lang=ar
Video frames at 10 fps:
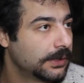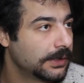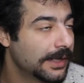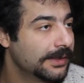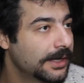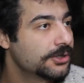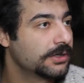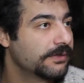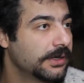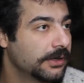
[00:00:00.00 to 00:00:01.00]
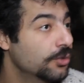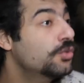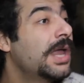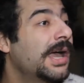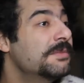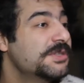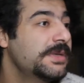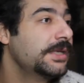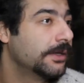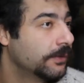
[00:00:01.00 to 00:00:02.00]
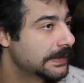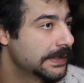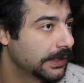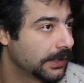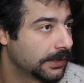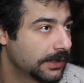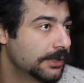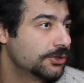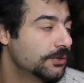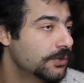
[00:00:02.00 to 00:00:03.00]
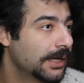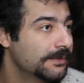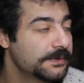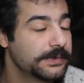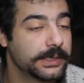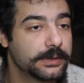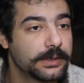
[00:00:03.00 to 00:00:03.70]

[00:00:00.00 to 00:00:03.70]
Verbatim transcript: لهالدرجه الفرق الاولى 500 يوصل يعني درجه اولى 500